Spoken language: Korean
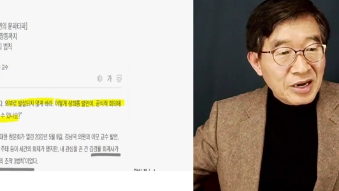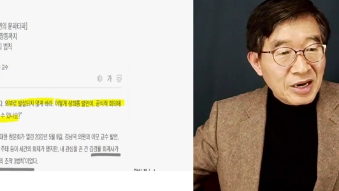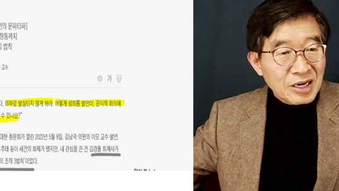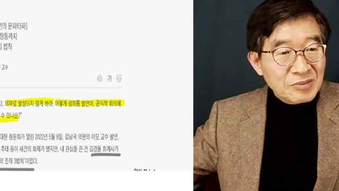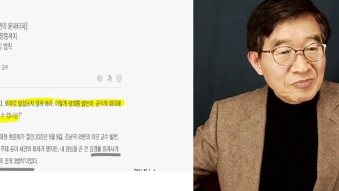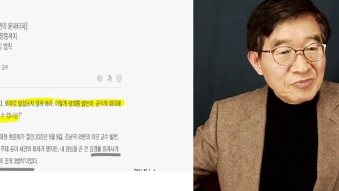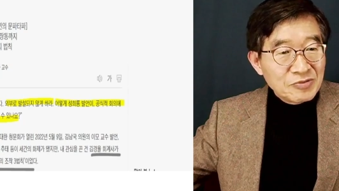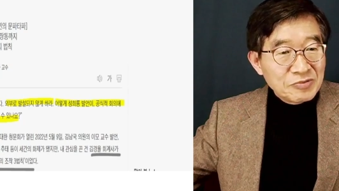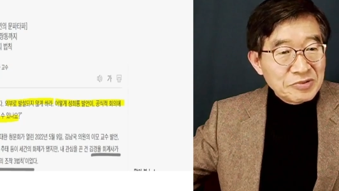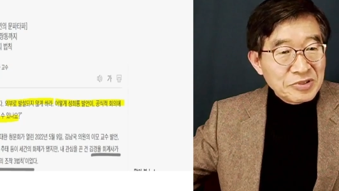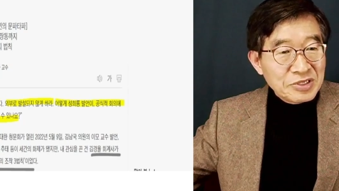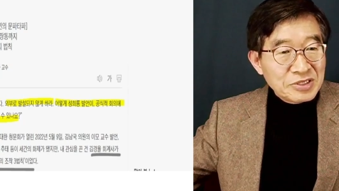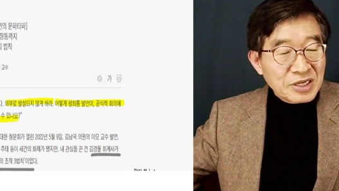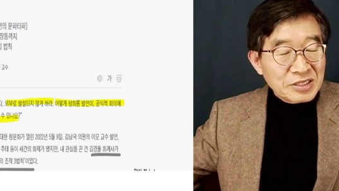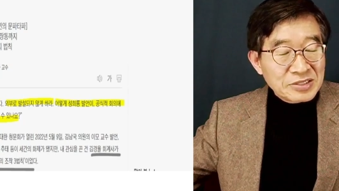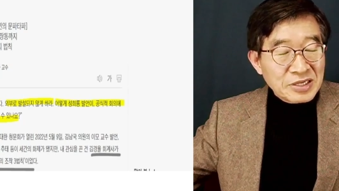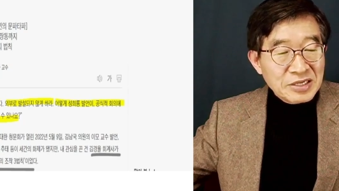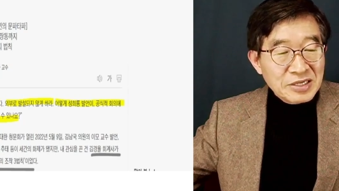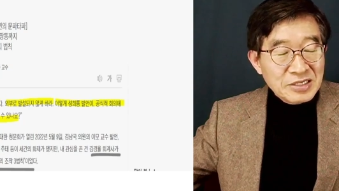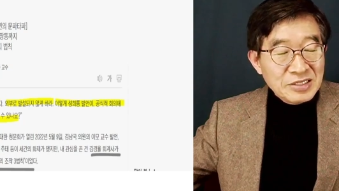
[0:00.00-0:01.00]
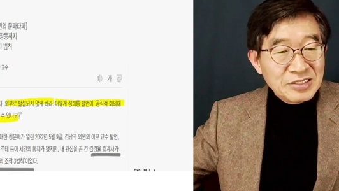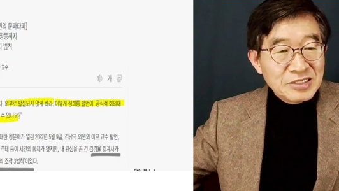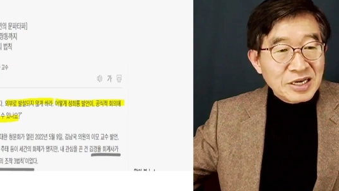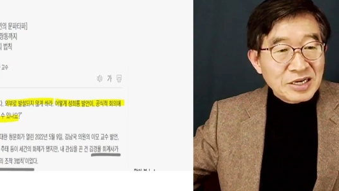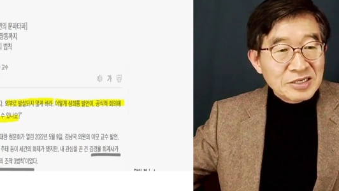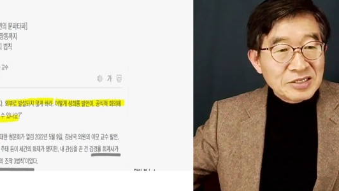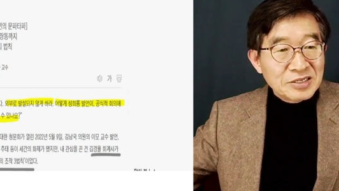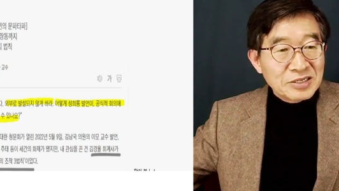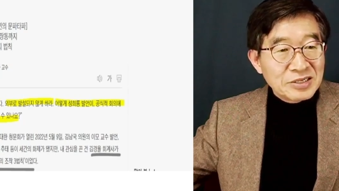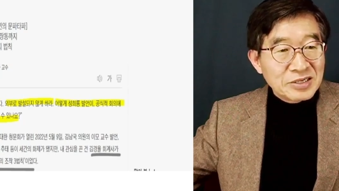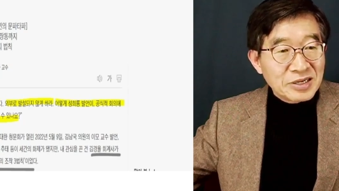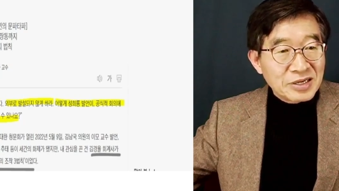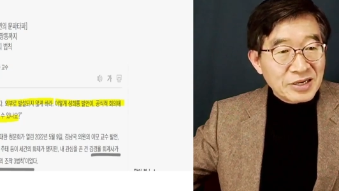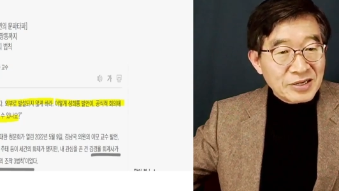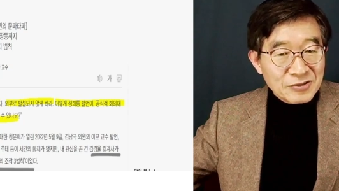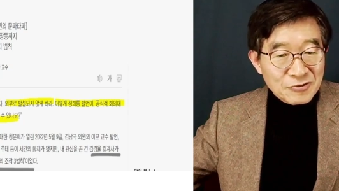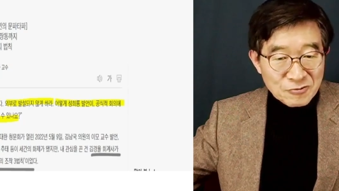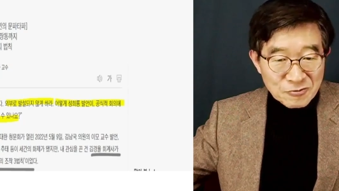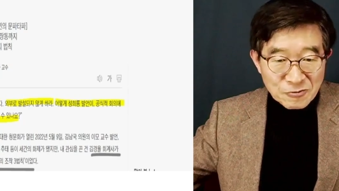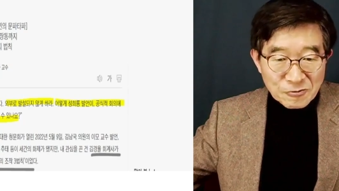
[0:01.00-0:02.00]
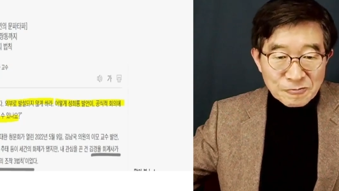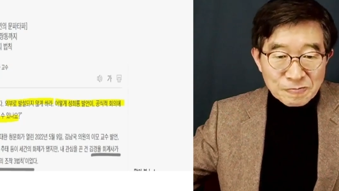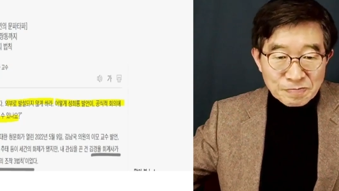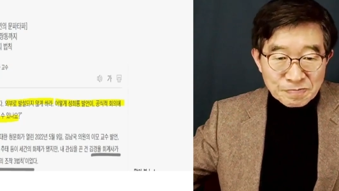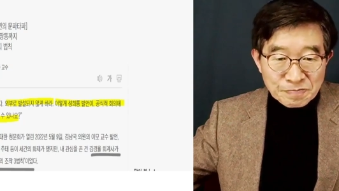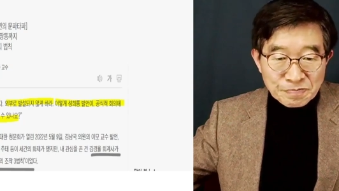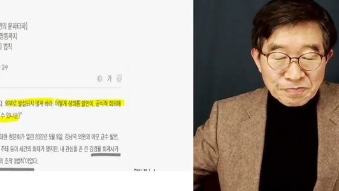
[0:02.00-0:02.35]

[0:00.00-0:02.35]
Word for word: 앞부분이 상당히 인상적이라 가지고